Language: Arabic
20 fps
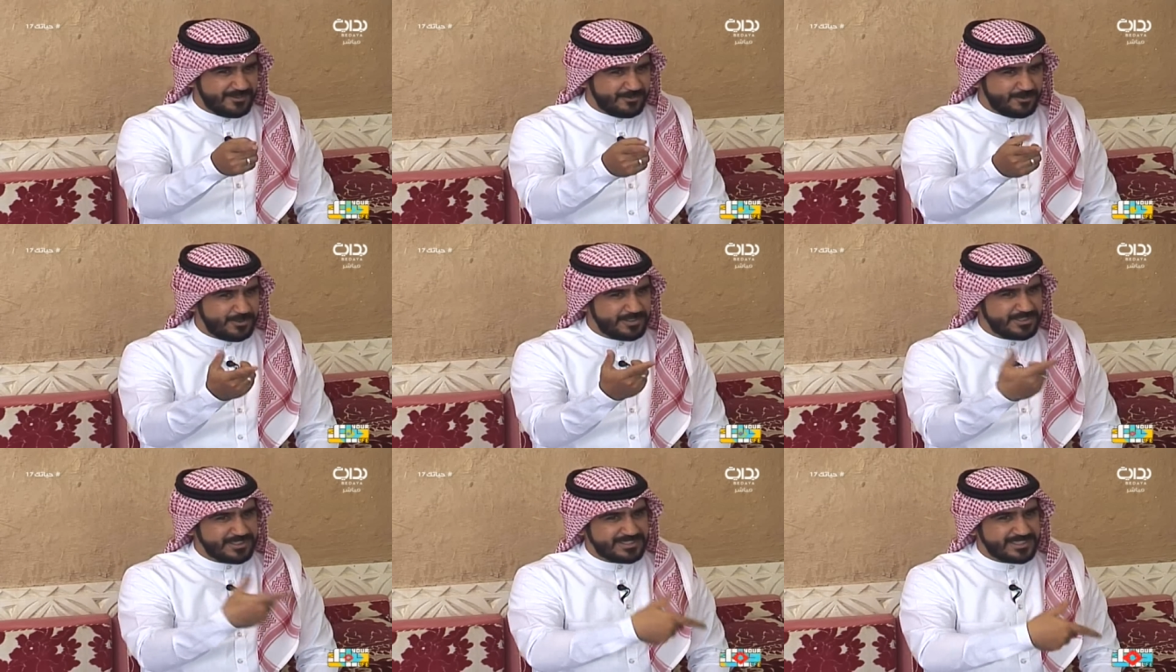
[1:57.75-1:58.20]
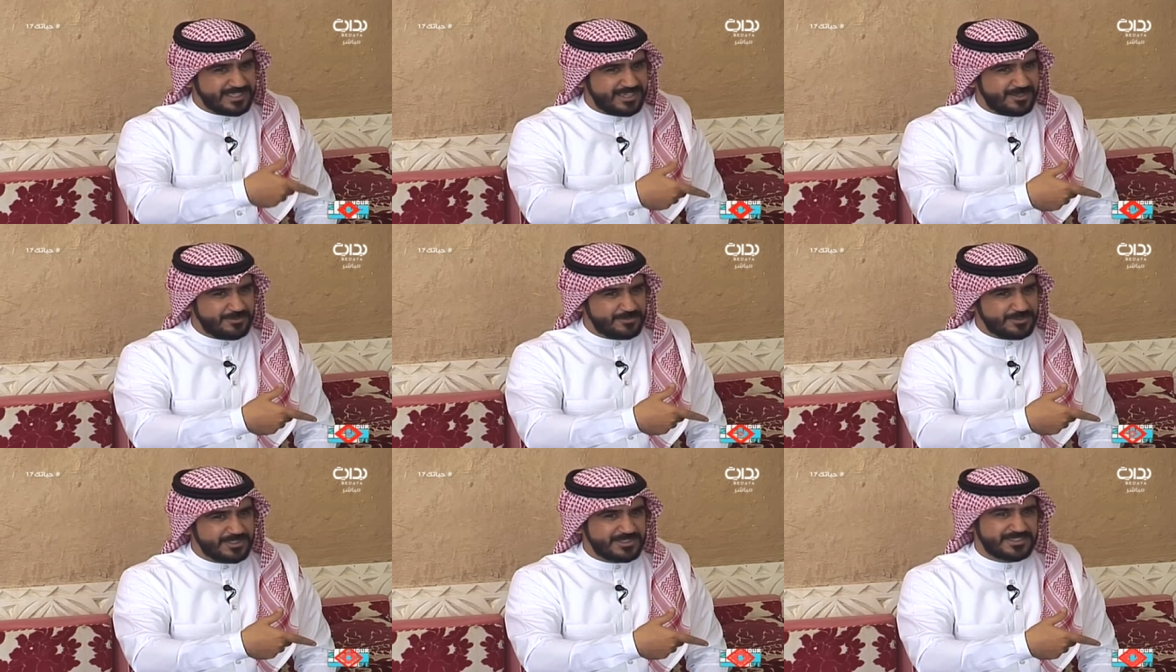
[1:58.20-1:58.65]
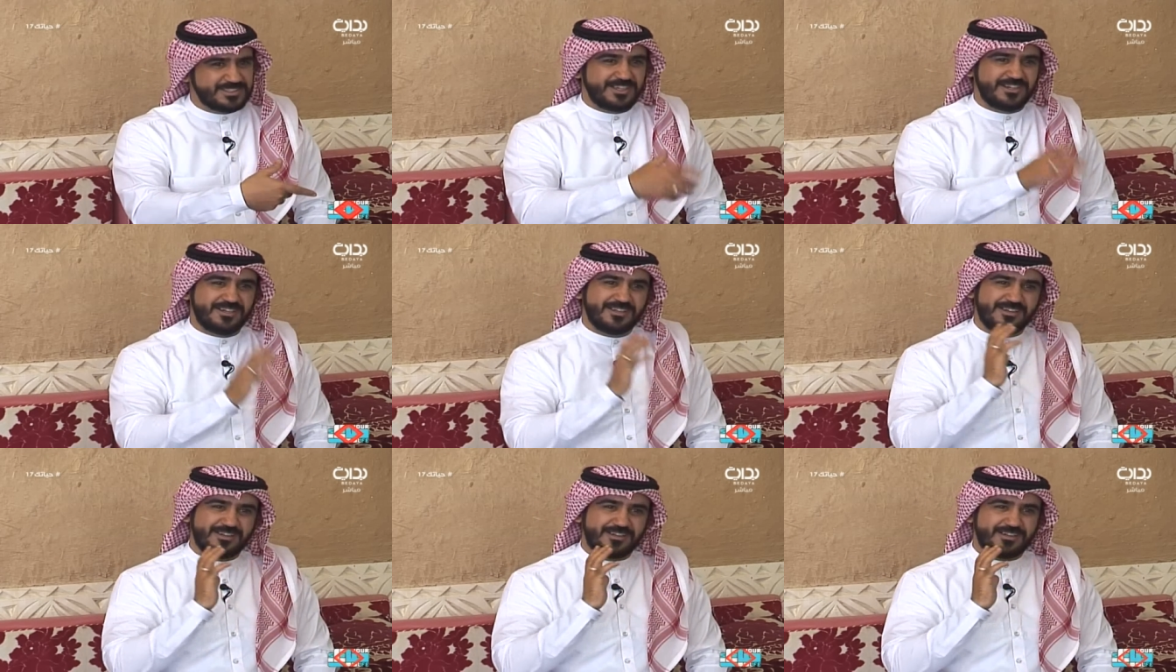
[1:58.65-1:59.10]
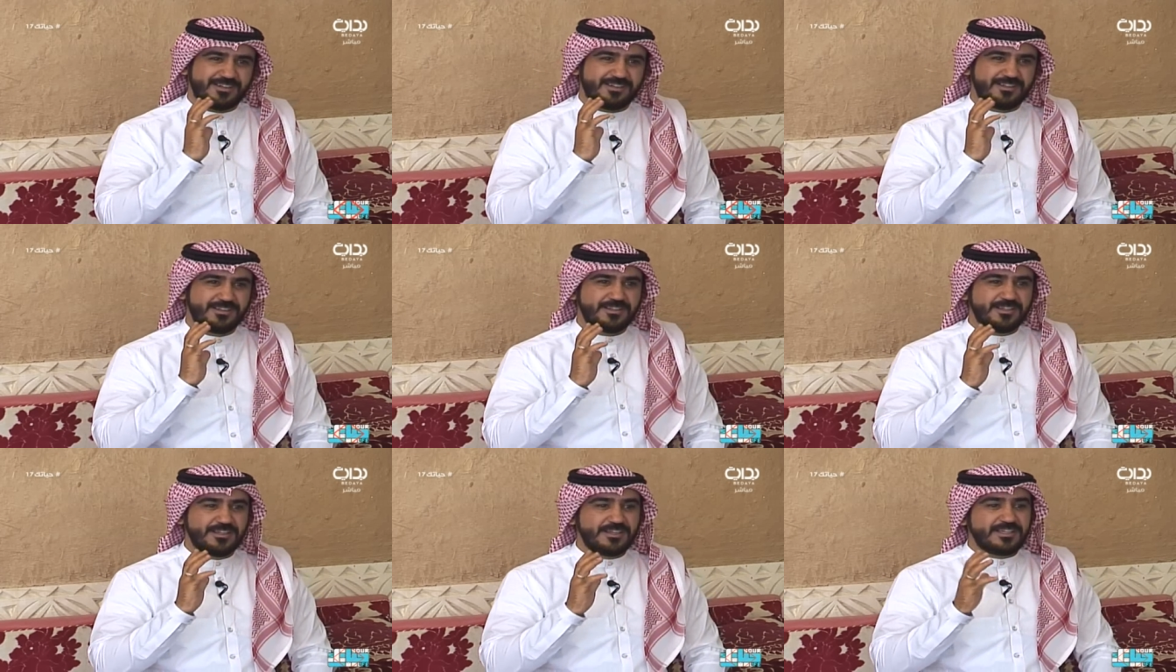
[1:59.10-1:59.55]
والنساء من الزهره
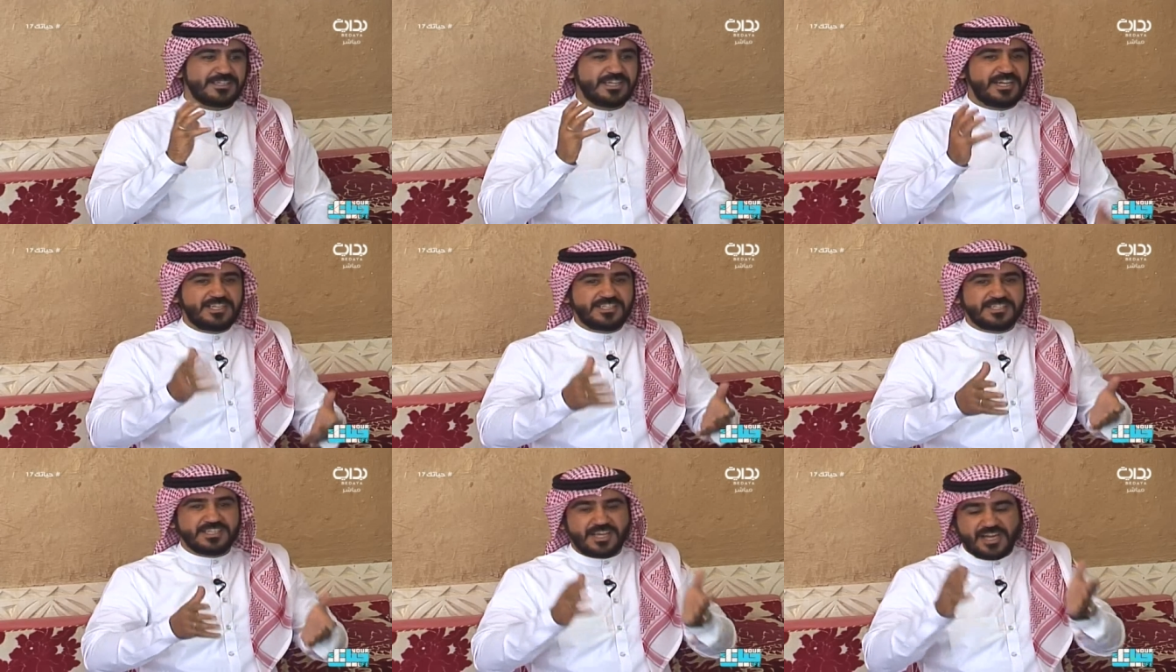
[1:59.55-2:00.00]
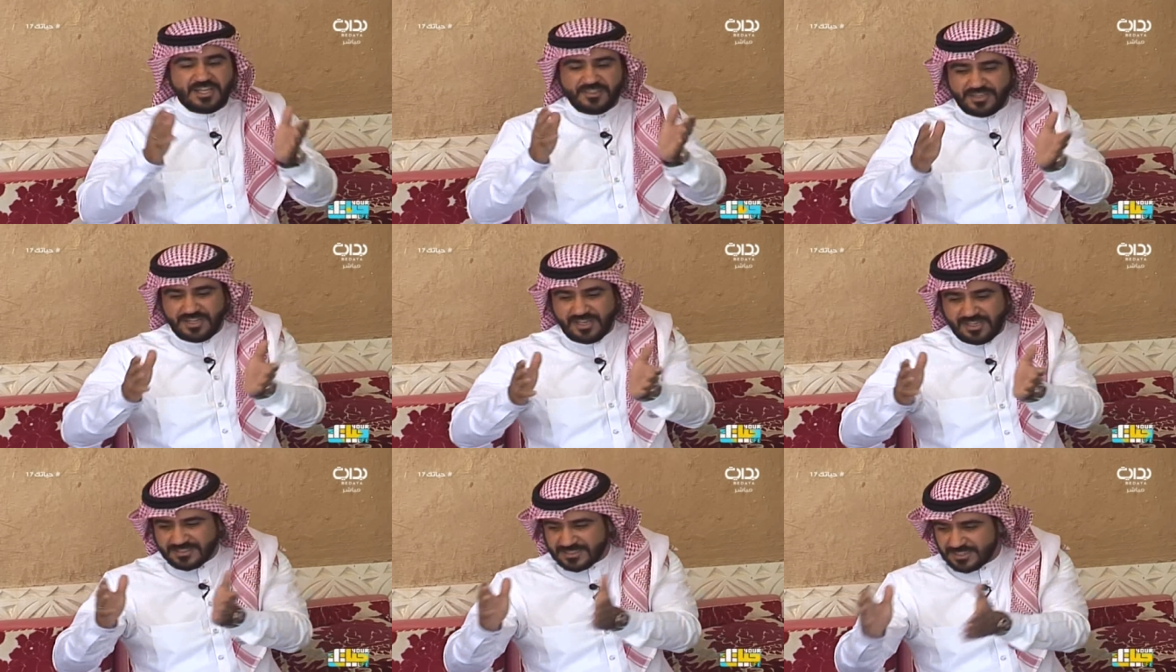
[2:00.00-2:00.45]
يعني هذه لها